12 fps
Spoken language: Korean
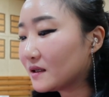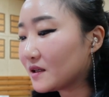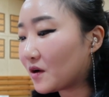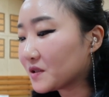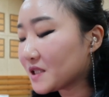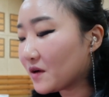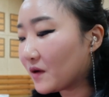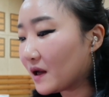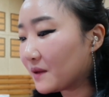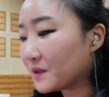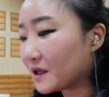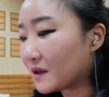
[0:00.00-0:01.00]
영상과
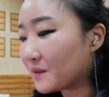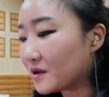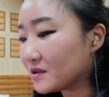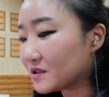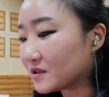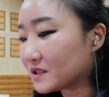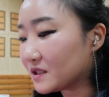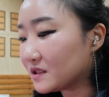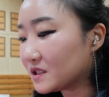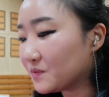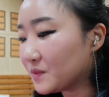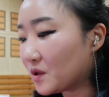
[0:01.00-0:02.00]
함께 펼쳐진
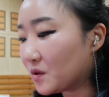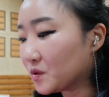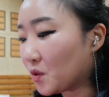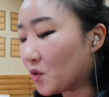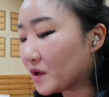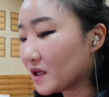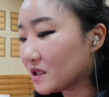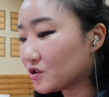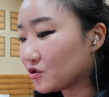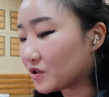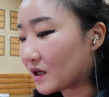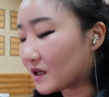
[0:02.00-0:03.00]
신비로운
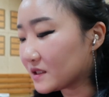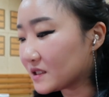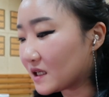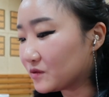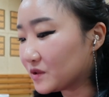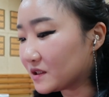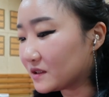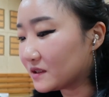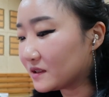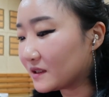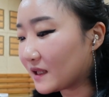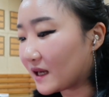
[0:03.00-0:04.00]
오케스트라
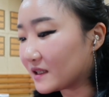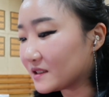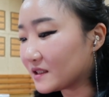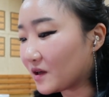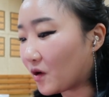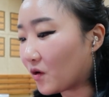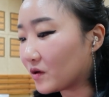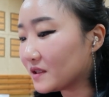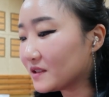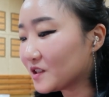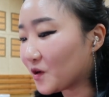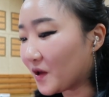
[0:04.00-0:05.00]
사운드는 당시
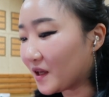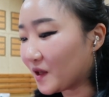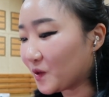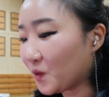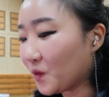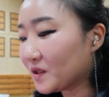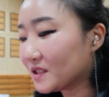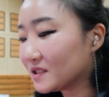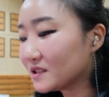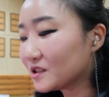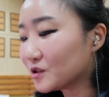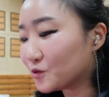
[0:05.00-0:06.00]
어린 저에게도
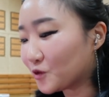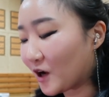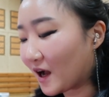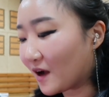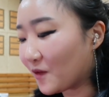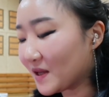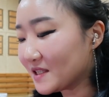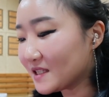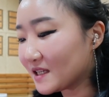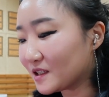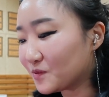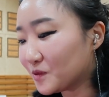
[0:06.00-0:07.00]
큰 꿈과
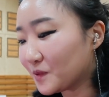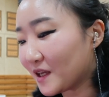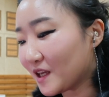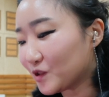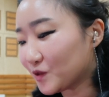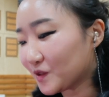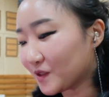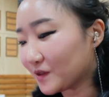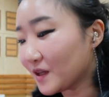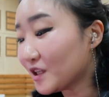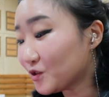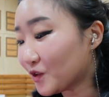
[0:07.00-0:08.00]
환상을 품게 해주,
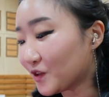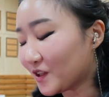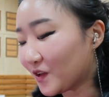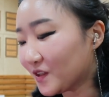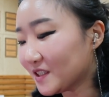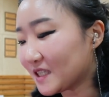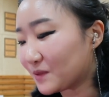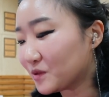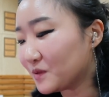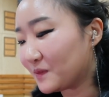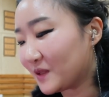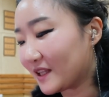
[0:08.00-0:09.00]
해주었던
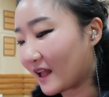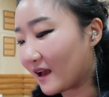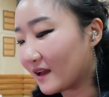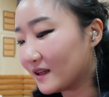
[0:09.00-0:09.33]
작품입니다.